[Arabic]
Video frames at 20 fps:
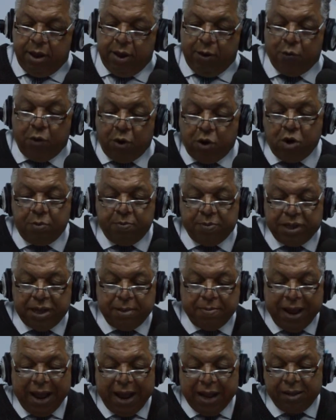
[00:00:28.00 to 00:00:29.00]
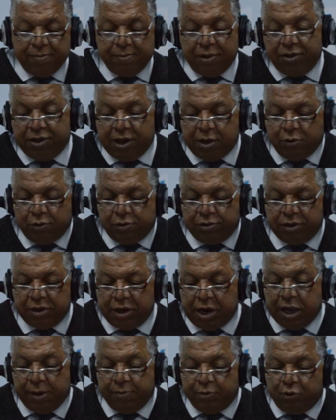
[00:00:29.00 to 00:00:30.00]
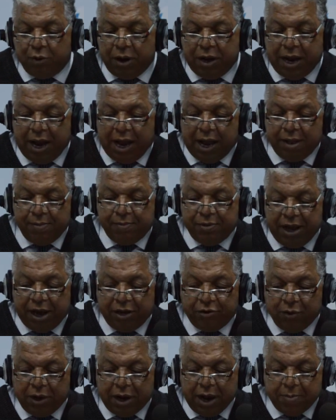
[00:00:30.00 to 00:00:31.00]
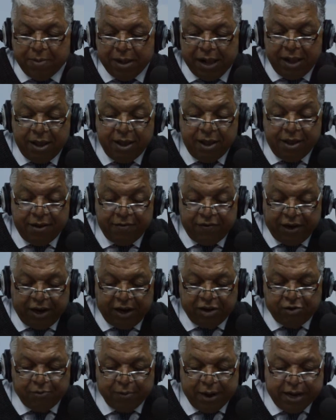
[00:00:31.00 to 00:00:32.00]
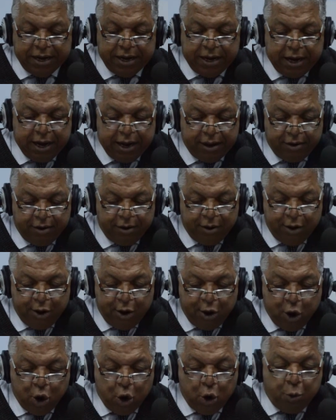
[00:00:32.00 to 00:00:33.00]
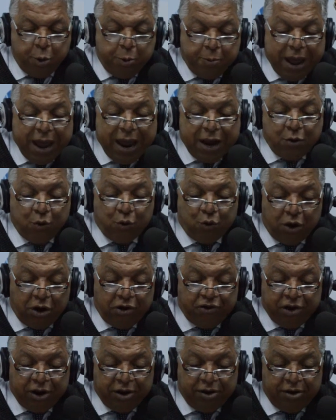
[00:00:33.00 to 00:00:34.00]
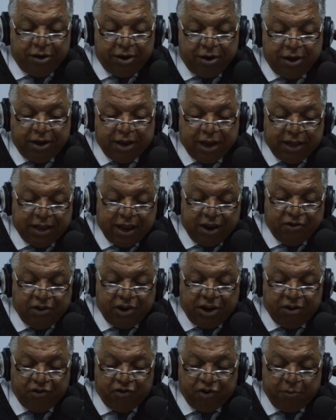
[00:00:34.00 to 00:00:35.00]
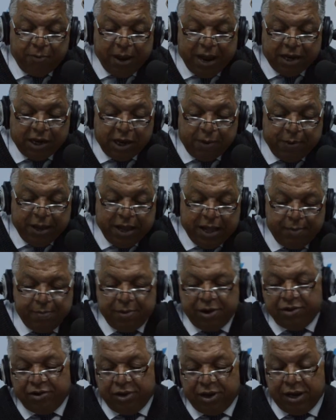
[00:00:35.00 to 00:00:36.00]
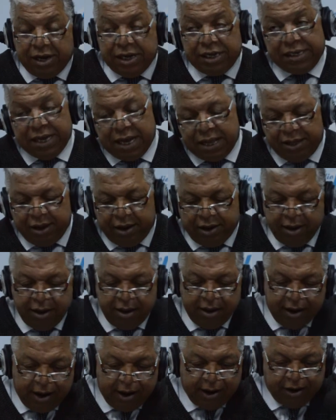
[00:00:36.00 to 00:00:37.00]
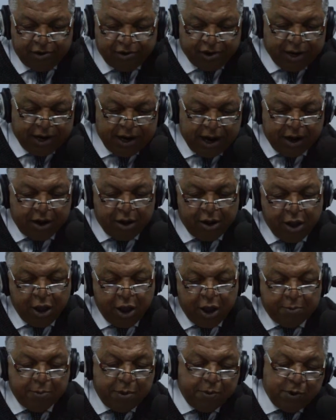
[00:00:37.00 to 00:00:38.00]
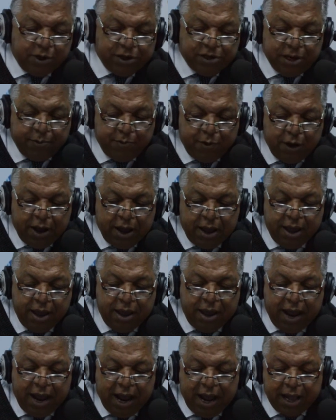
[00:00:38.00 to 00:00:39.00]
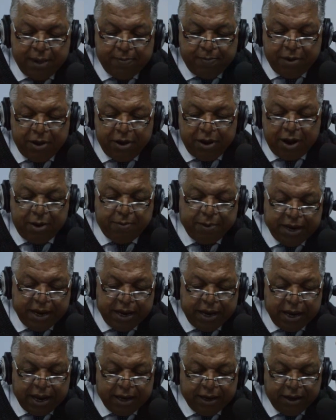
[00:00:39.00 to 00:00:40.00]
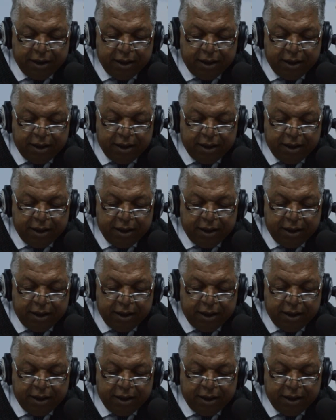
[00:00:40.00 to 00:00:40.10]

واليوم ثم حرب ضروس قريب تولي حرب دحس والغبراء في حزب النداء وبما انه كل شق يلتجي لاجتماعات كبيره باش يسلك على الشق الاخر ممكن نسميوها حرب الميتينغات